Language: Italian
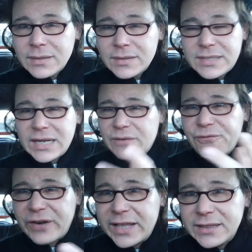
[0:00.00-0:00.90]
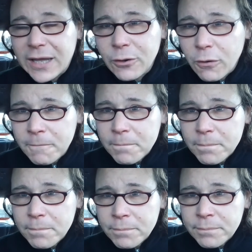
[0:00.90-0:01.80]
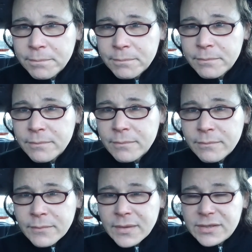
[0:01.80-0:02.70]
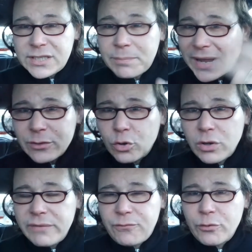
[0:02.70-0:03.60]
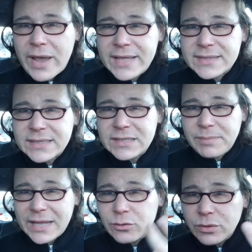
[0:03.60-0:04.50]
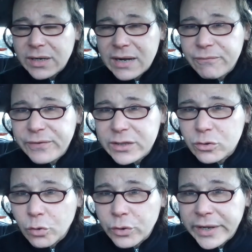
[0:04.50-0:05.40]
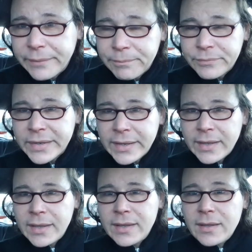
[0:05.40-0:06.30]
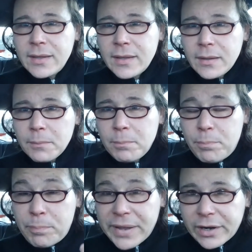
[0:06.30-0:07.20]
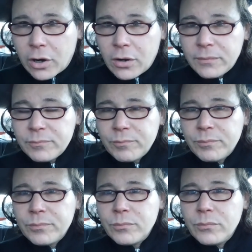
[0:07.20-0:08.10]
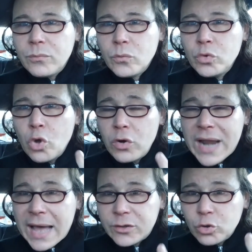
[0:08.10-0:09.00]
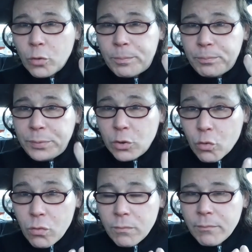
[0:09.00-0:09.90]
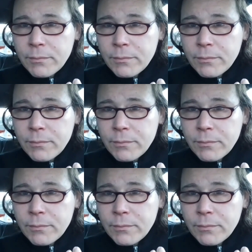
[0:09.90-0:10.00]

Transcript: si raffreddano, si prendono l'influenza, si prendono il raffreddore, però non hanno più